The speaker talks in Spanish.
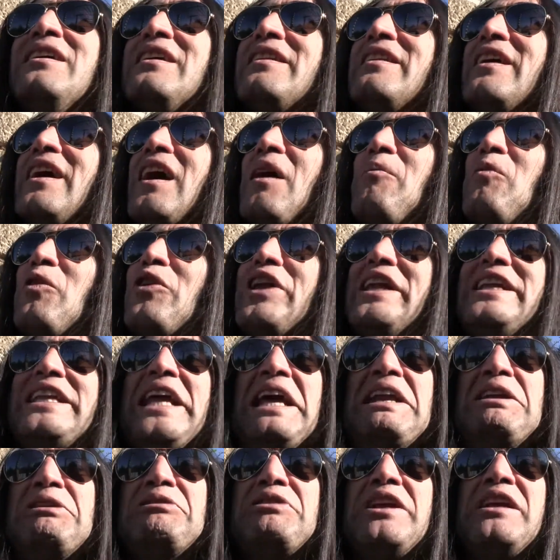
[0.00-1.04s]
digamos,
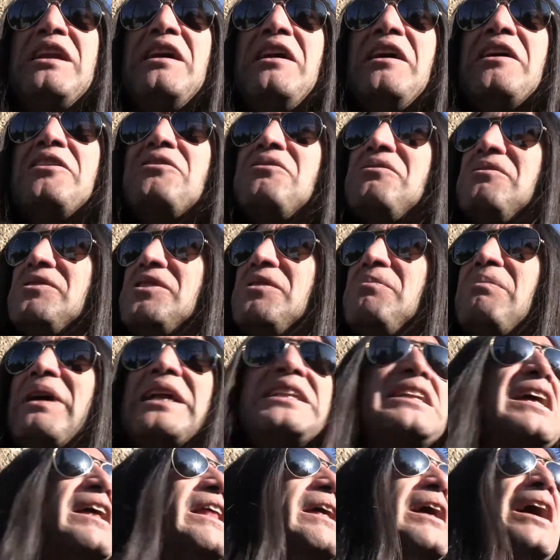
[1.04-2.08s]
criterios, ni nada, ¿no? Se
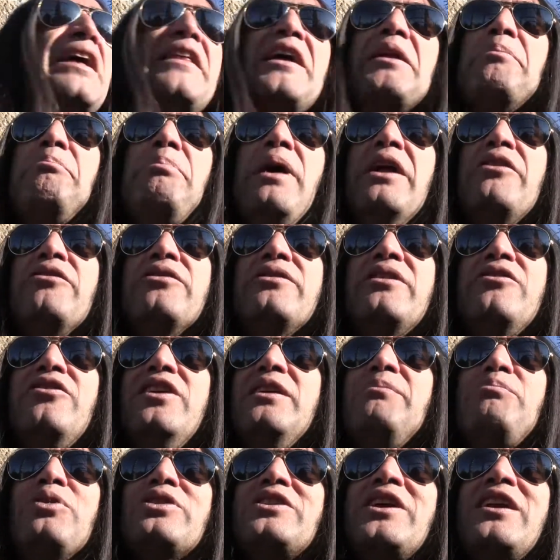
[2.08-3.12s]
manda a, dar palos, no
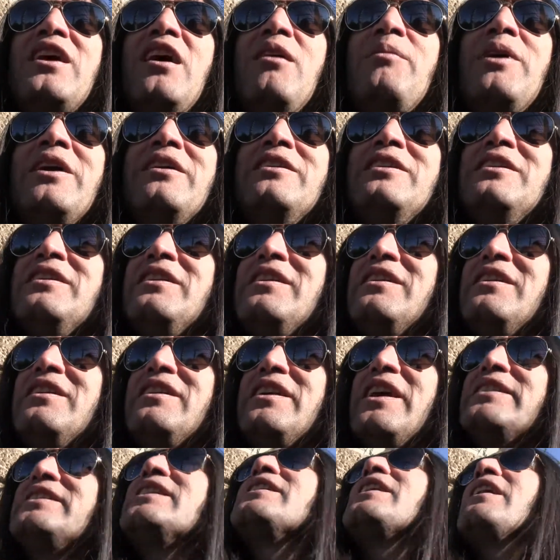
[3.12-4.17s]
le importa nada más.
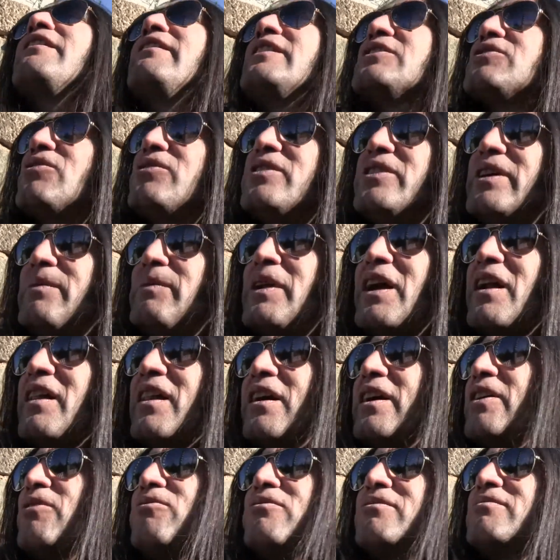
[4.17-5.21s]
Y ese cabezón de
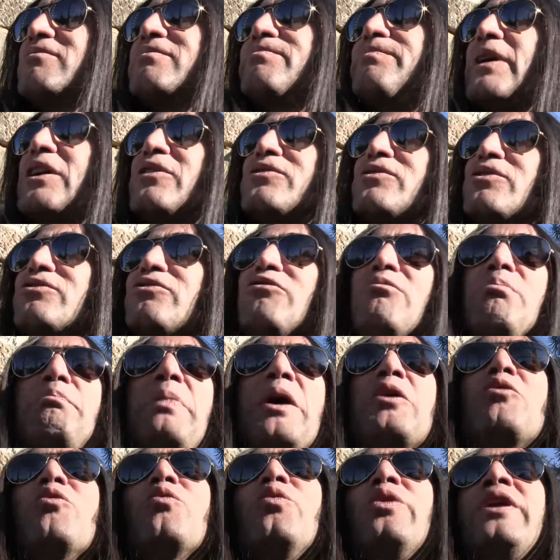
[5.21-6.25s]
mierda es un, para nosotros un
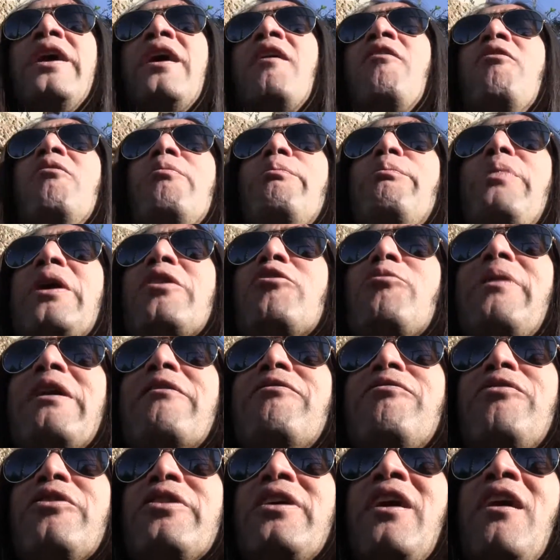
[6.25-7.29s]
Paco culiado, un Paco
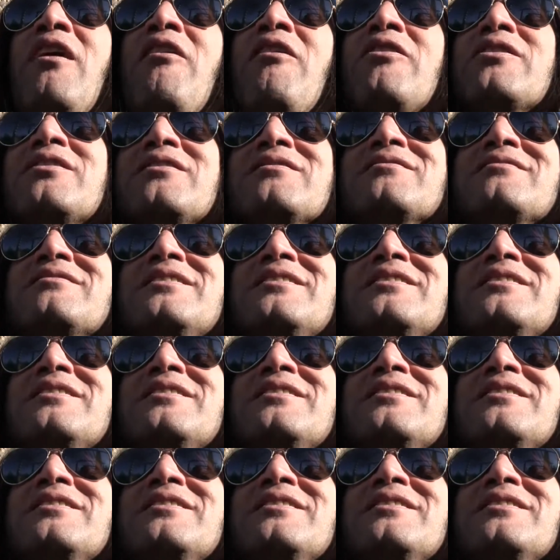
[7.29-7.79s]
mal follado.